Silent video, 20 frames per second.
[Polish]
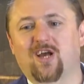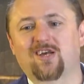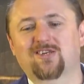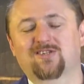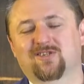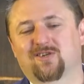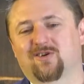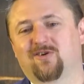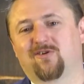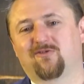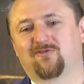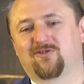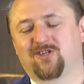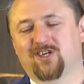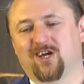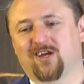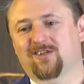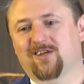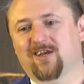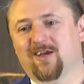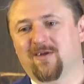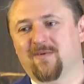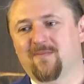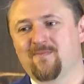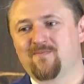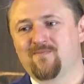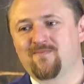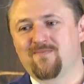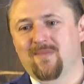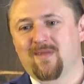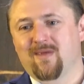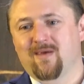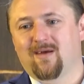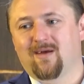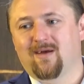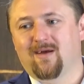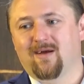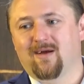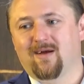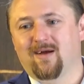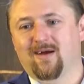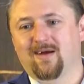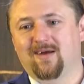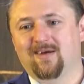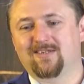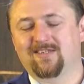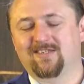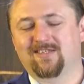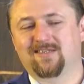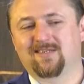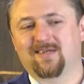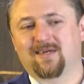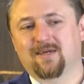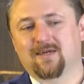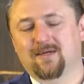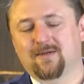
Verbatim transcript: ciastko owsiane e, z,